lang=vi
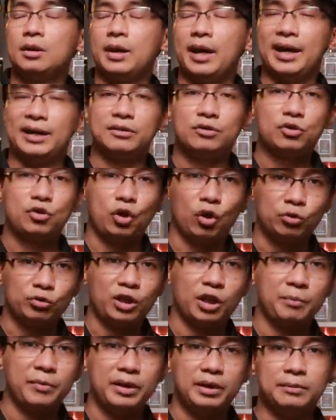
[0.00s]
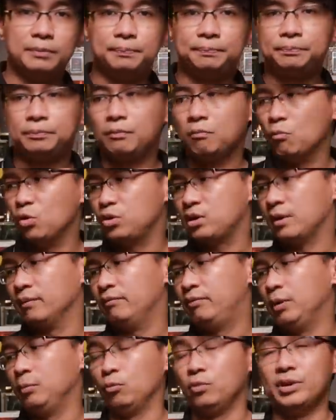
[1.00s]
and Tonkabin một sản
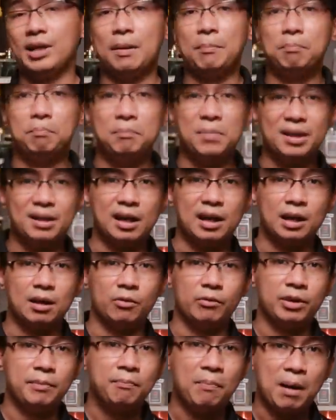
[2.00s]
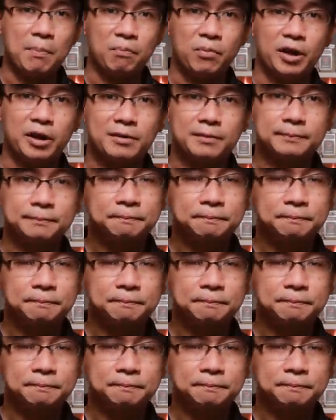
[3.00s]
phẩm của nhà Banana Republic